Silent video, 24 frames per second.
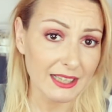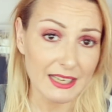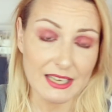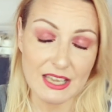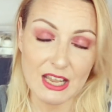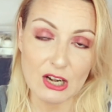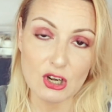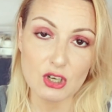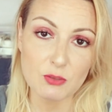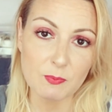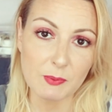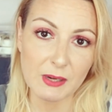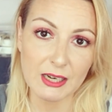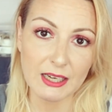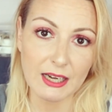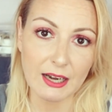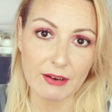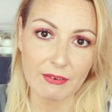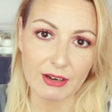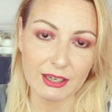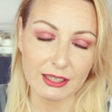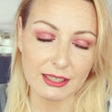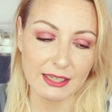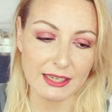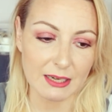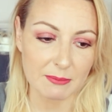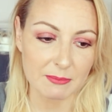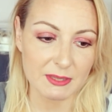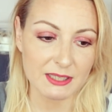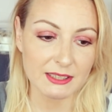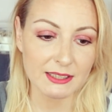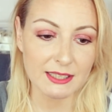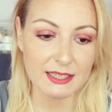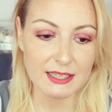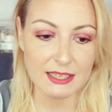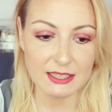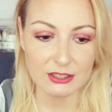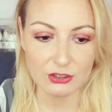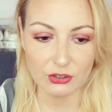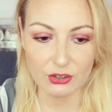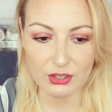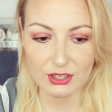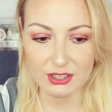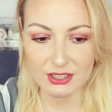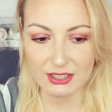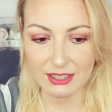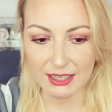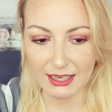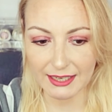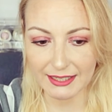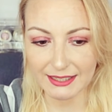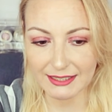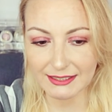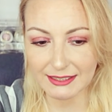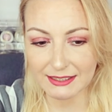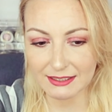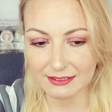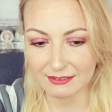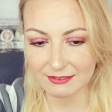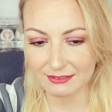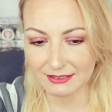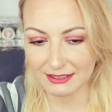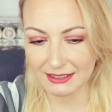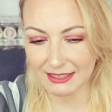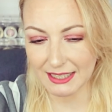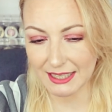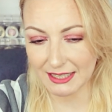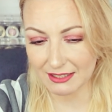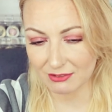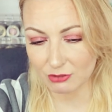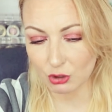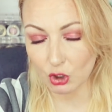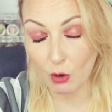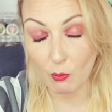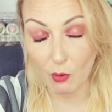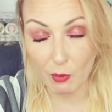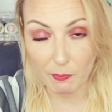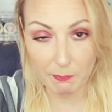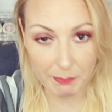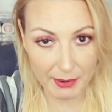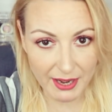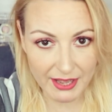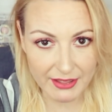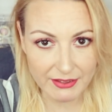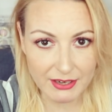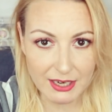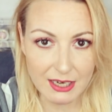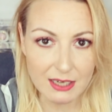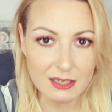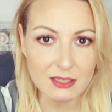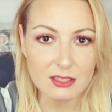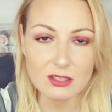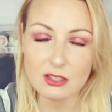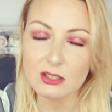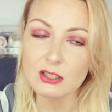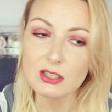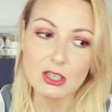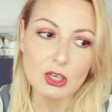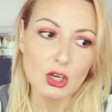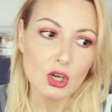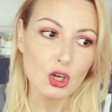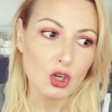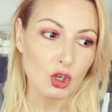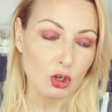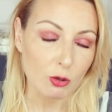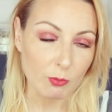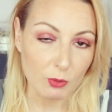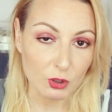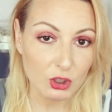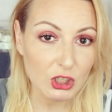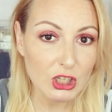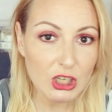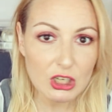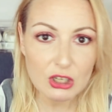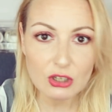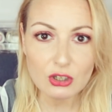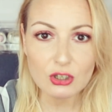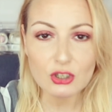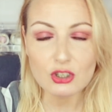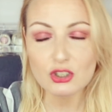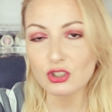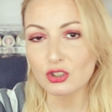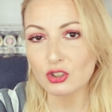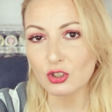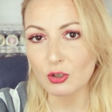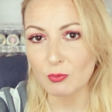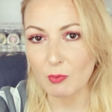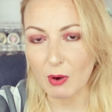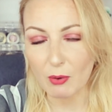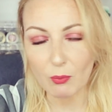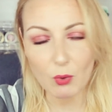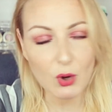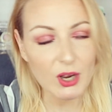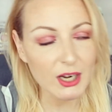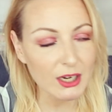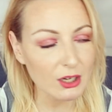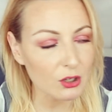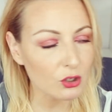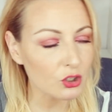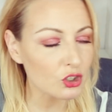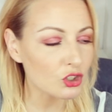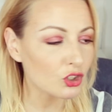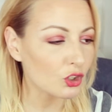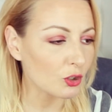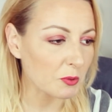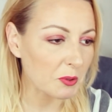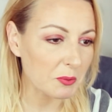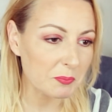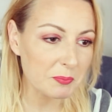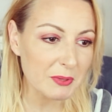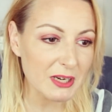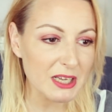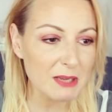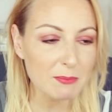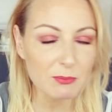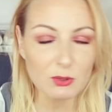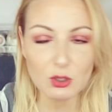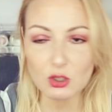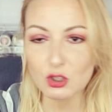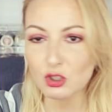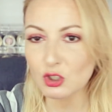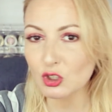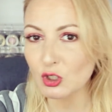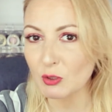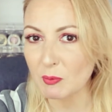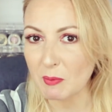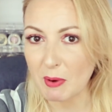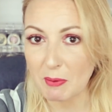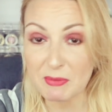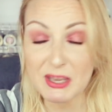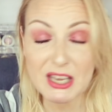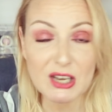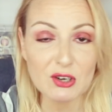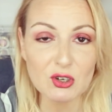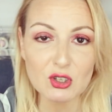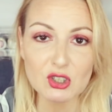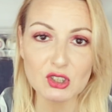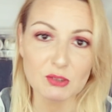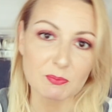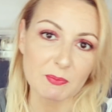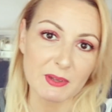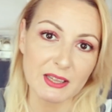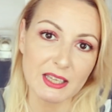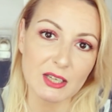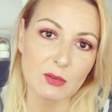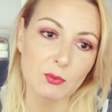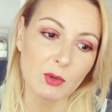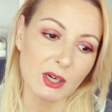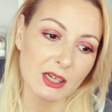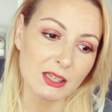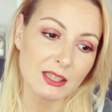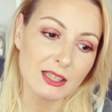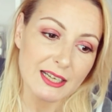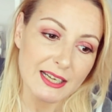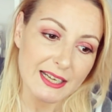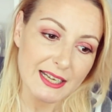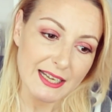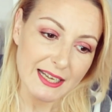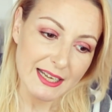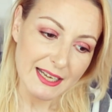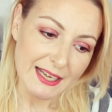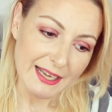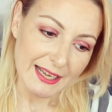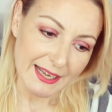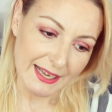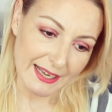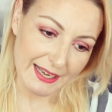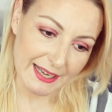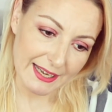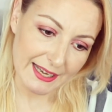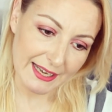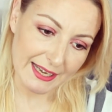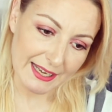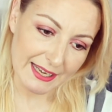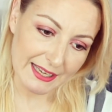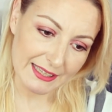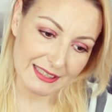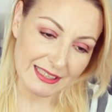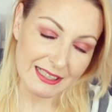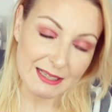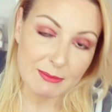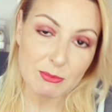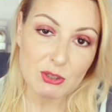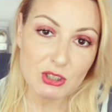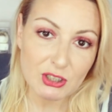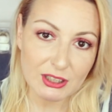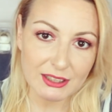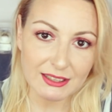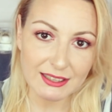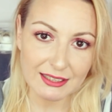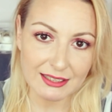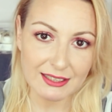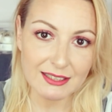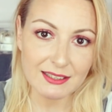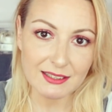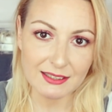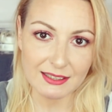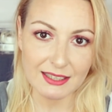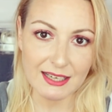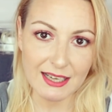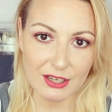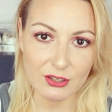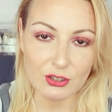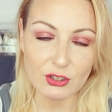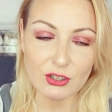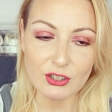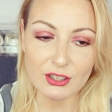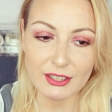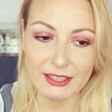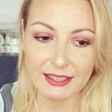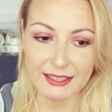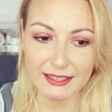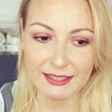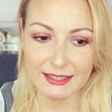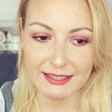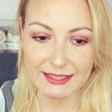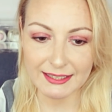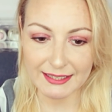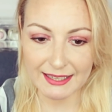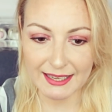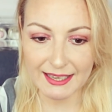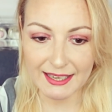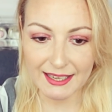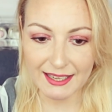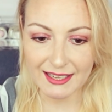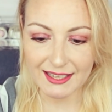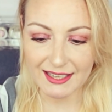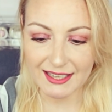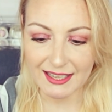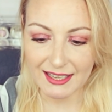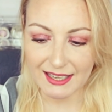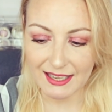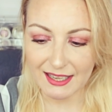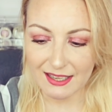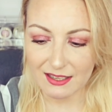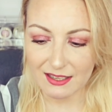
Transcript: que ya lo explicaba claramente. Y entonces hay que, como padres, como tíos, como abuelos, como primos, como amigos, me da igual, eh, tenemos que tener claro que